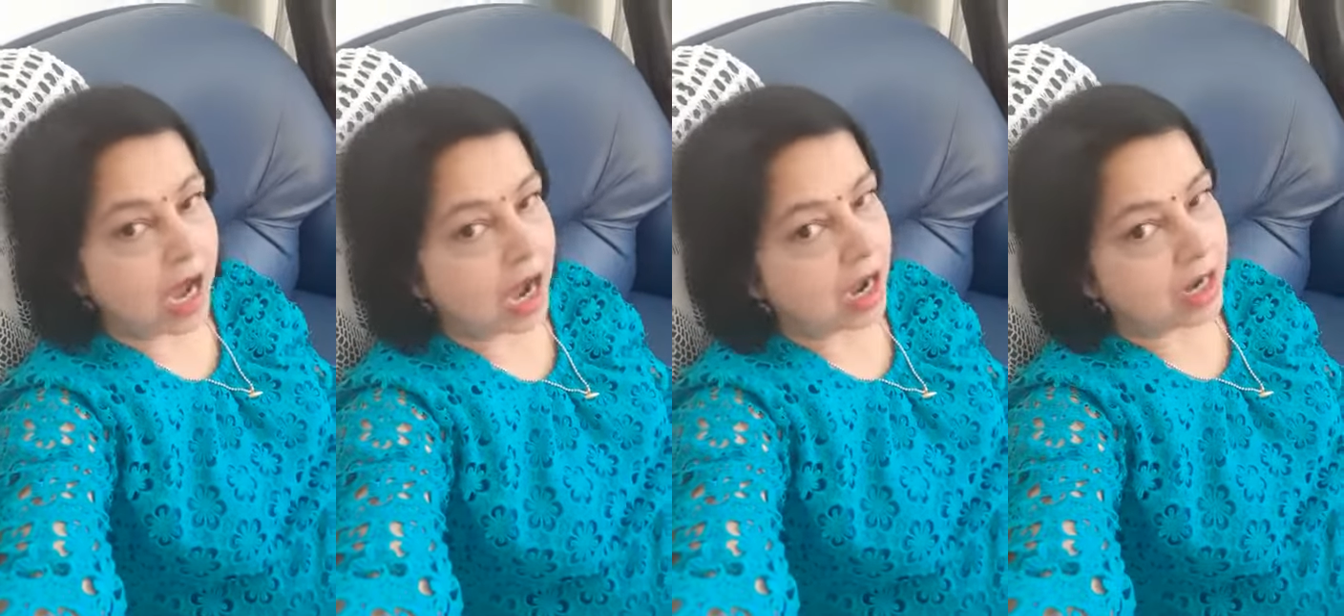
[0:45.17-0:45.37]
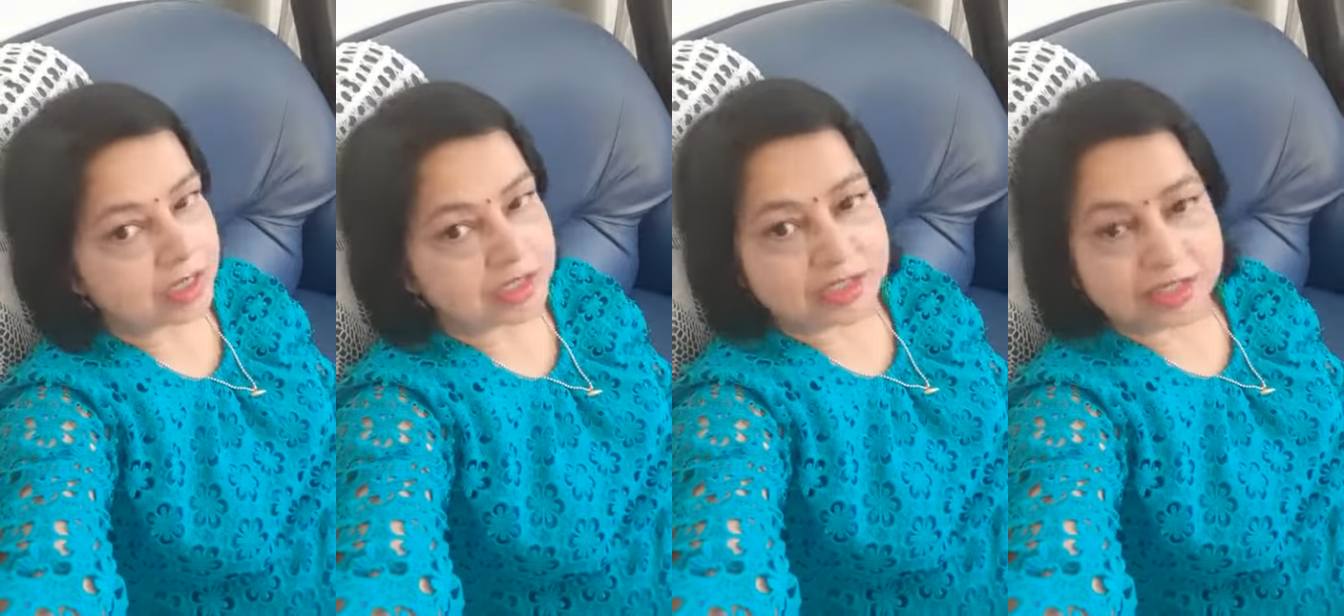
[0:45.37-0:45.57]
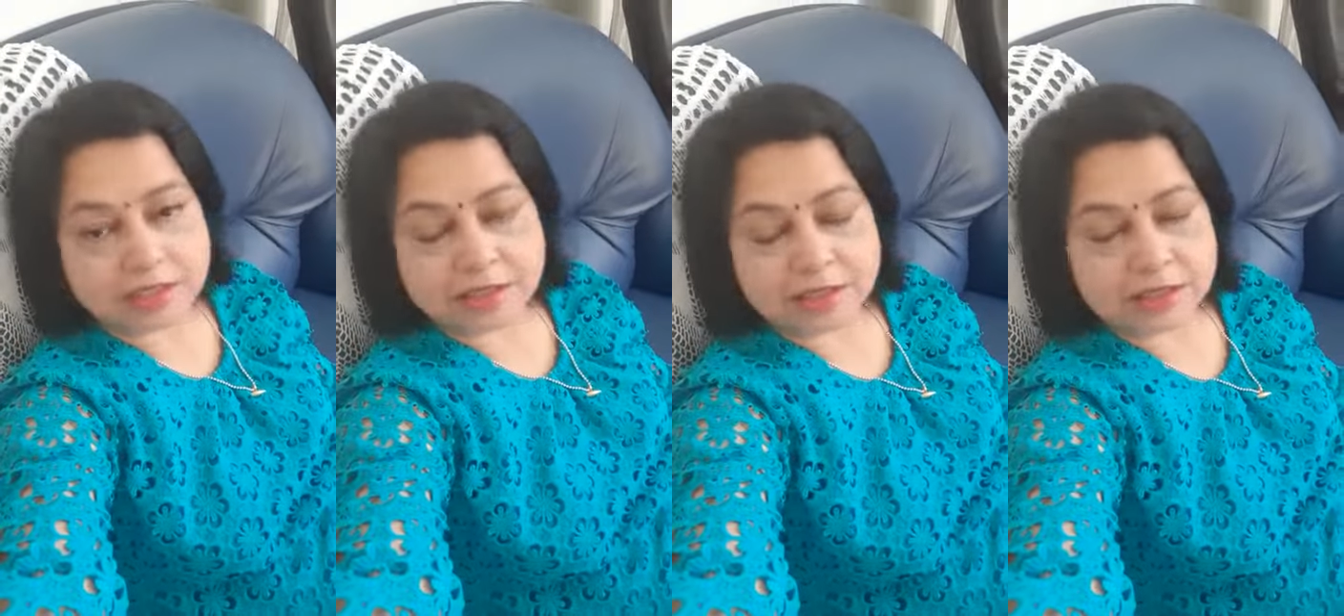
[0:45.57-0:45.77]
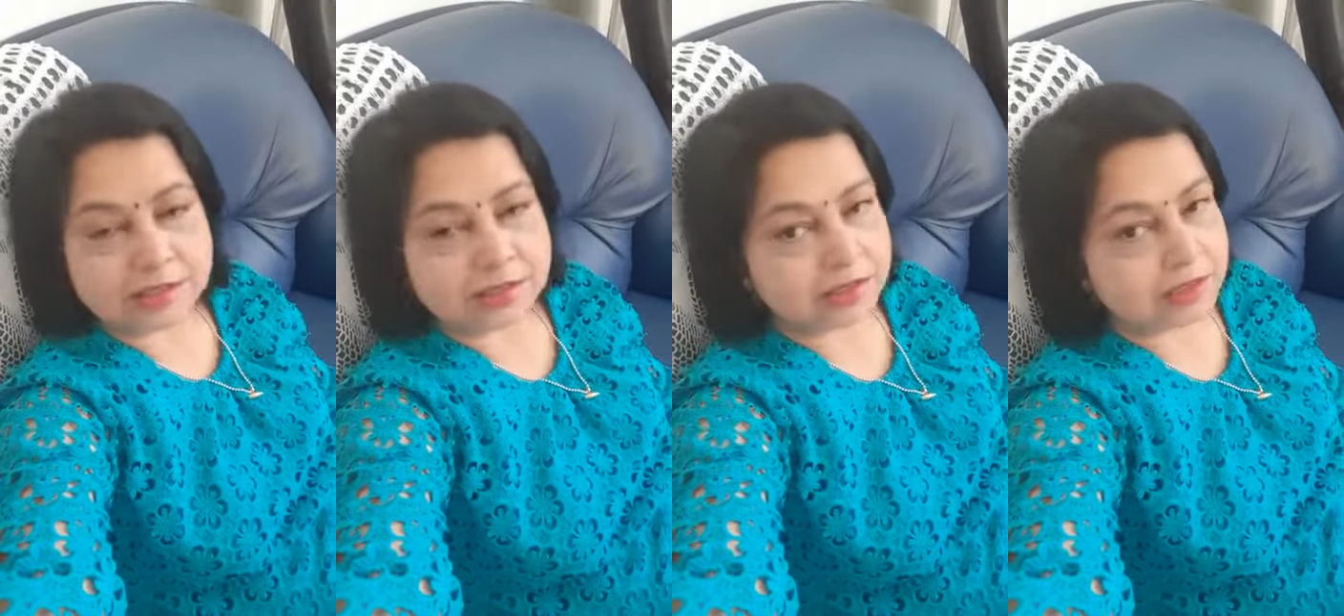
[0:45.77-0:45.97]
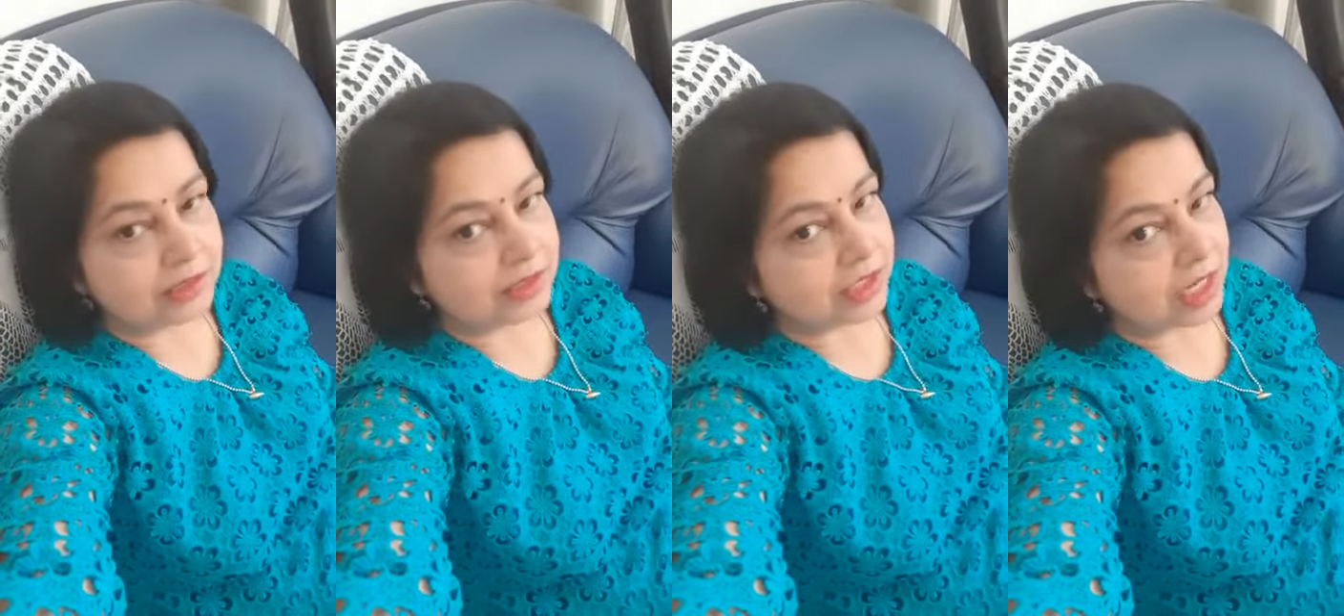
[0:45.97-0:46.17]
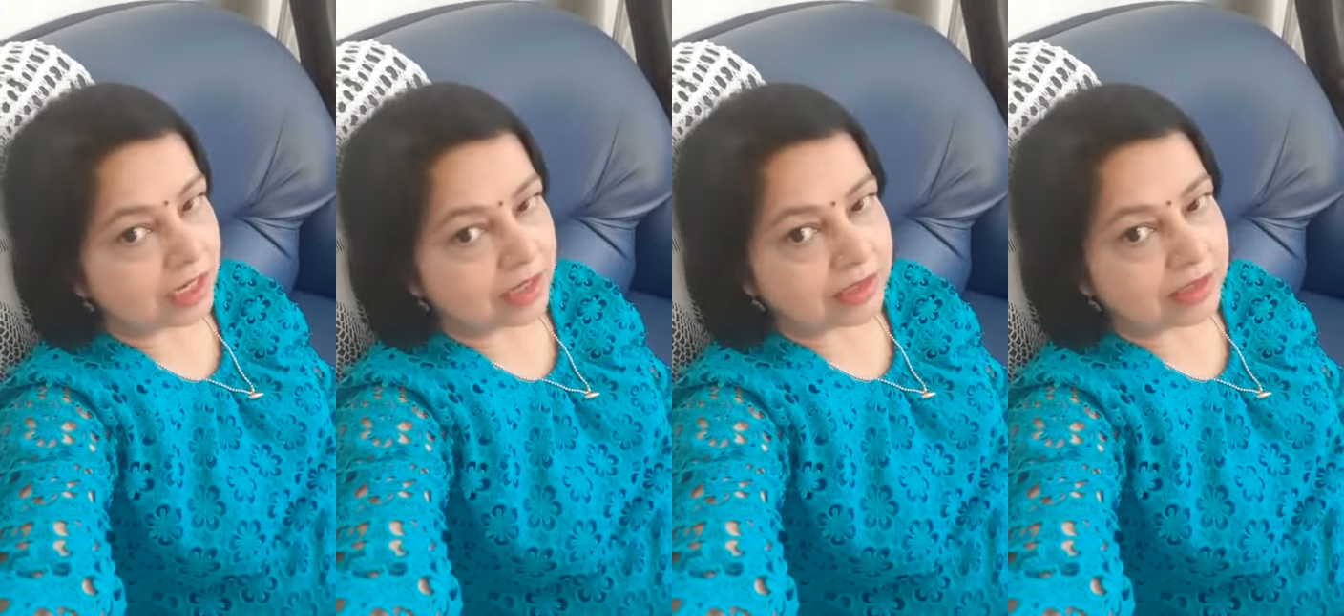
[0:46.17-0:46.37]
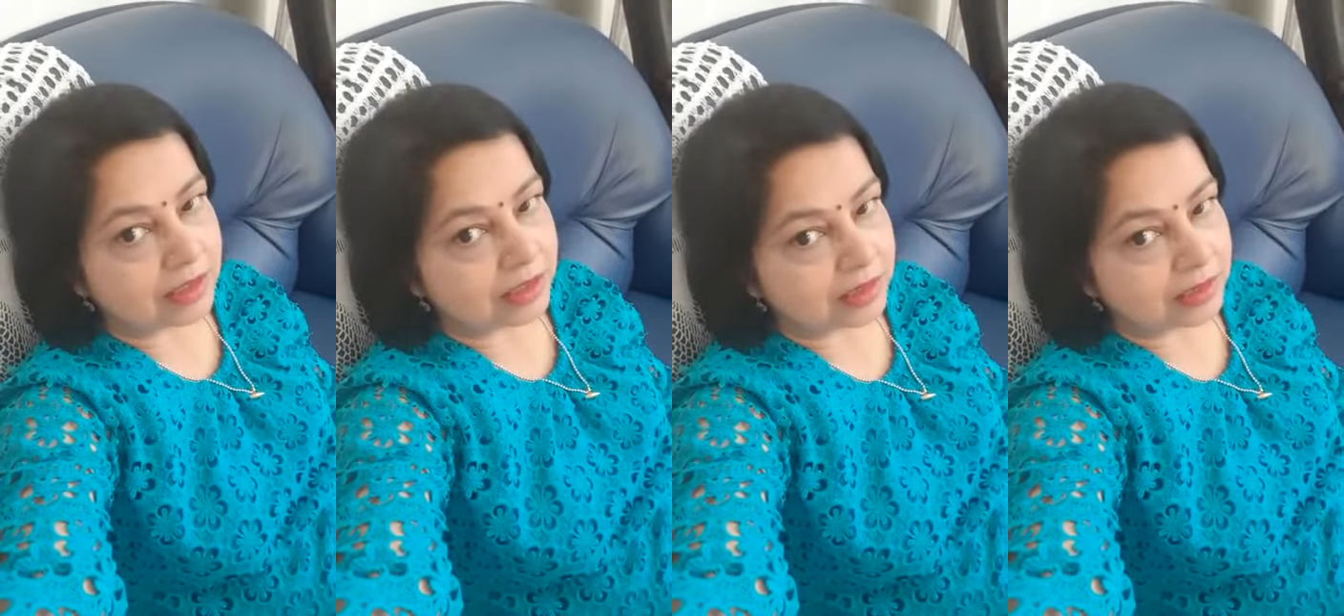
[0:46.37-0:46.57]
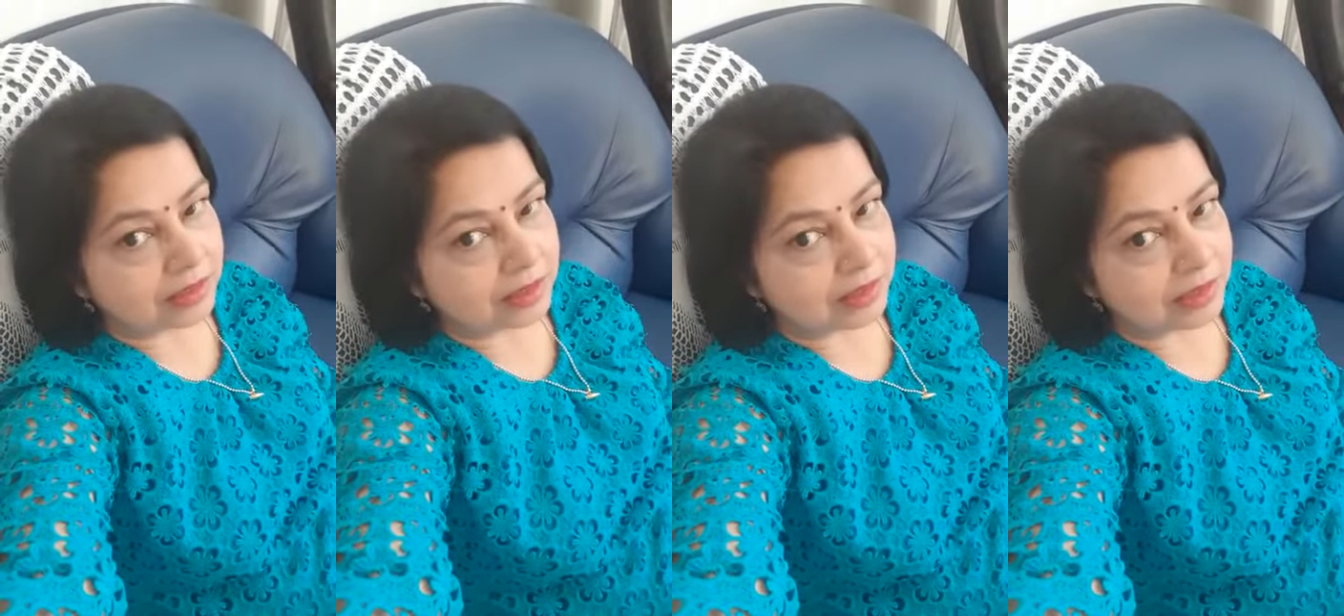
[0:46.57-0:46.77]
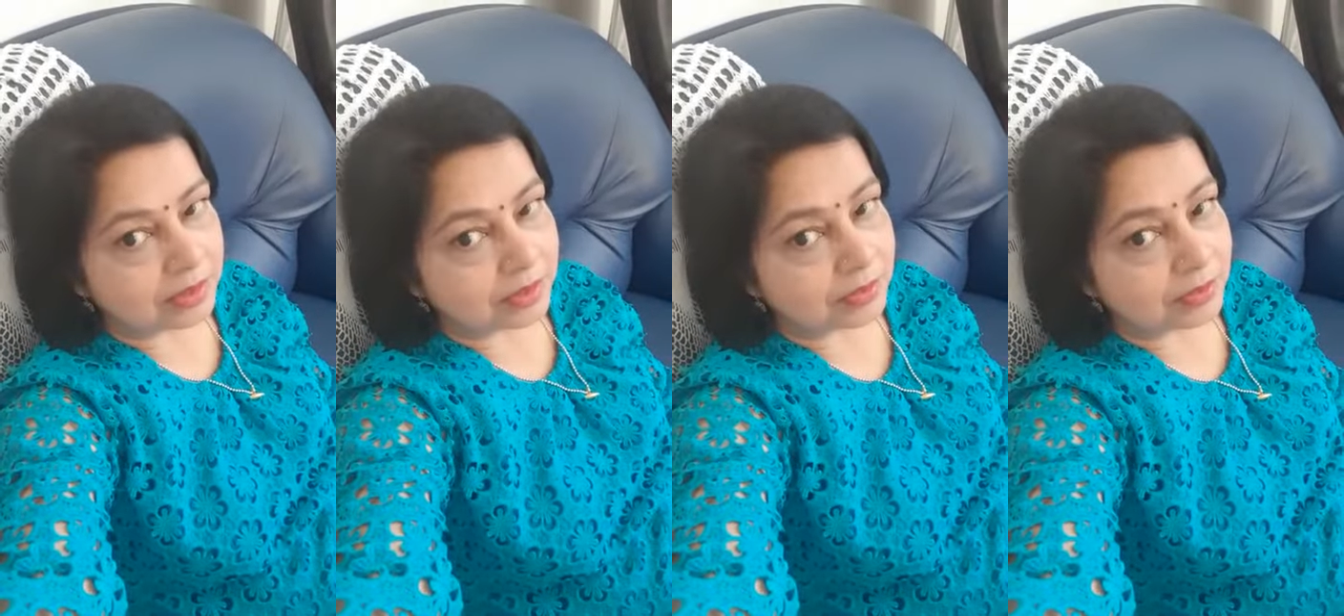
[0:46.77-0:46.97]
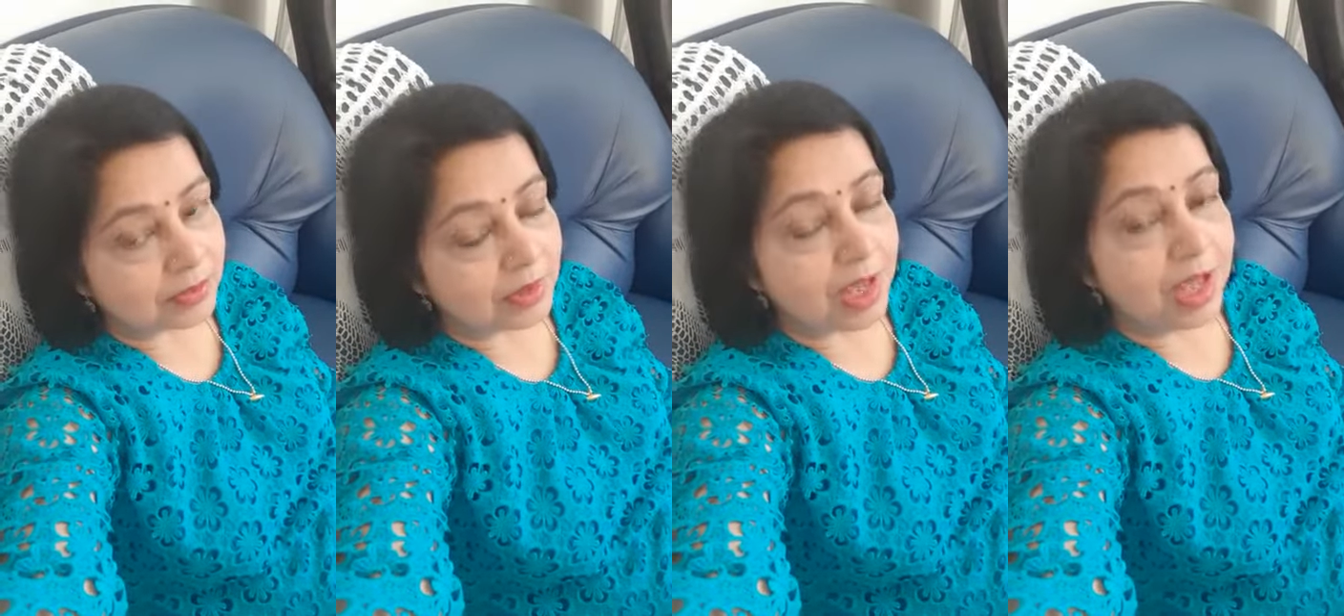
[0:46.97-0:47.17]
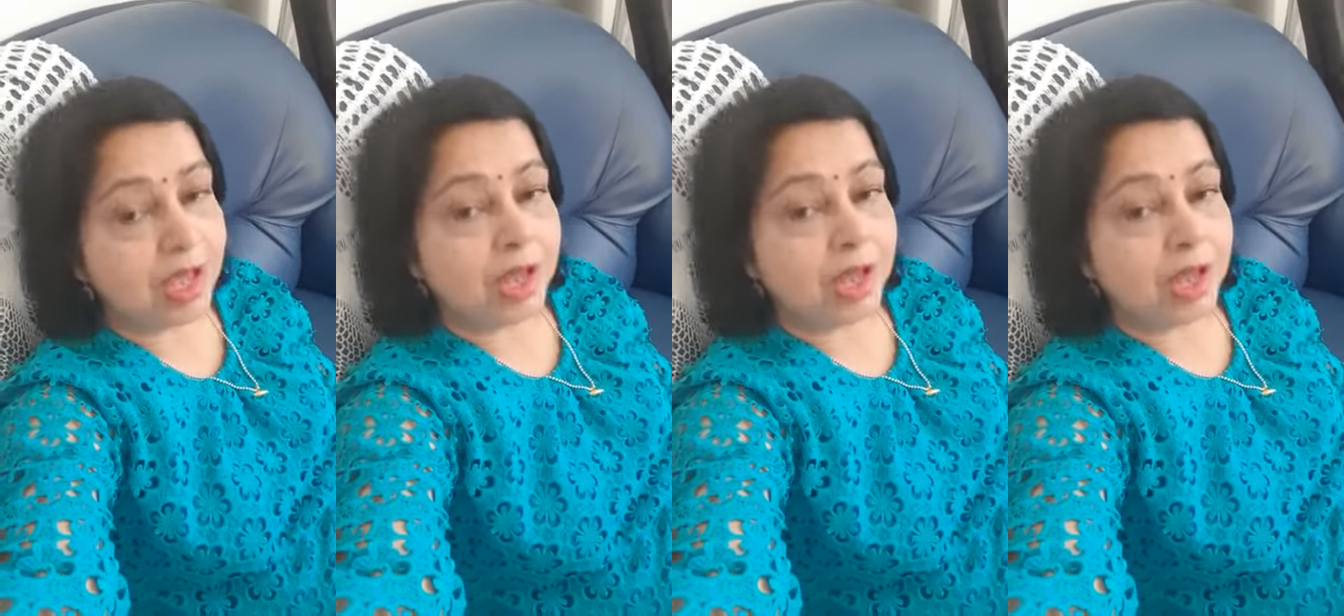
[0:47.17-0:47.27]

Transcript: आशा का संचार करती हूँ